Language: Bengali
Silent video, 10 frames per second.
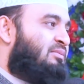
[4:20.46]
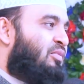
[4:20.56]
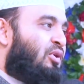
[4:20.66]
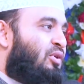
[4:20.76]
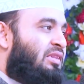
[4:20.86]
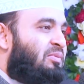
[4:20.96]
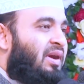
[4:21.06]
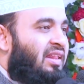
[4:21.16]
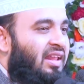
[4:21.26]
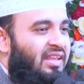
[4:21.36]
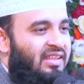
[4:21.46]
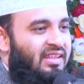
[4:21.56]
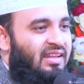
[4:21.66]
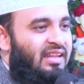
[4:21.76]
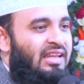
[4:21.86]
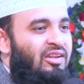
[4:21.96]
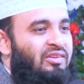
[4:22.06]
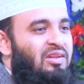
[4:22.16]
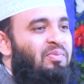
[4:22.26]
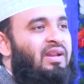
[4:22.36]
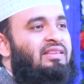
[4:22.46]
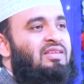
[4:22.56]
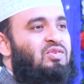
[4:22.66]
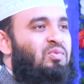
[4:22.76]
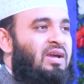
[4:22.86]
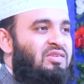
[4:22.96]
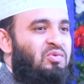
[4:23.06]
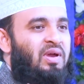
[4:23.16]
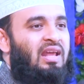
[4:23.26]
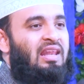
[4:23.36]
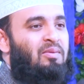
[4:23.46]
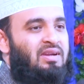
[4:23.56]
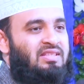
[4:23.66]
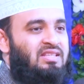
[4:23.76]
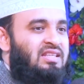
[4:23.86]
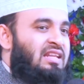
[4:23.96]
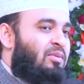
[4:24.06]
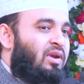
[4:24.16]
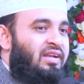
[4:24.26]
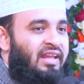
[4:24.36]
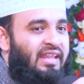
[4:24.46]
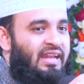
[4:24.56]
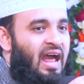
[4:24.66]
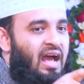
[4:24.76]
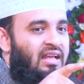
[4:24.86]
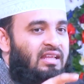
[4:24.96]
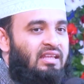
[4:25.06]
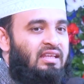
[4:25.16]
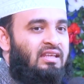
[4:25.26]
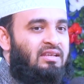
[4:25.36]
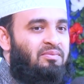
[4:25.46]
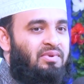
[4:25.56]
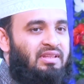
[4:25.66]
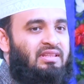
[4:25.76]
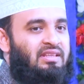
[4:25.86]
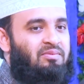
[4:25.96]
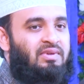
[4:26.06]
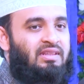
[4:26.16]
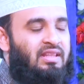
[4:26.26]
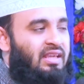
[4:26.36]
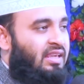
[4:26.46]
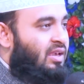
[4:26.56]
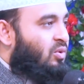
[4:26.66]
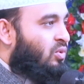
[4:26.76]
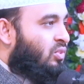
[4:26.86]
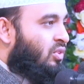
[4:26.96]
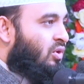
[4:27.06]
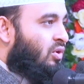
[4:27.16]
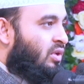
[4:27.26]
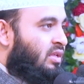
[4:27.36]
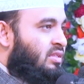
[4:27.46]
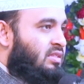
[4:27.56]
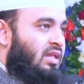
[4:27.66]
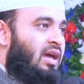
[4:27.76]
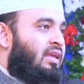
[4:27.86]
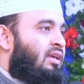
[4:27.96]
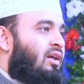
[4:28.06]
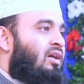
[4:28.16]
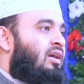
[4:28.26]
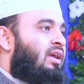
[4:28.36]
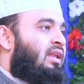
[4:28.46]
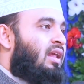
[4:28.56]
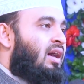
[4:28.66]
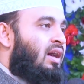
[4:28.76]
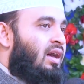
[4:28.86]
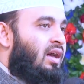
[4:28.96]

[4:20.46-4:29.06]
বড় হইতে পারে নাই নীল নদের পানিতে সুবাই সুবাই আল্লাহ মারছে চিল্লায় বলেন ঠিক কিনা পৃথিবীতে কেউ তো স্থায়ী হয় না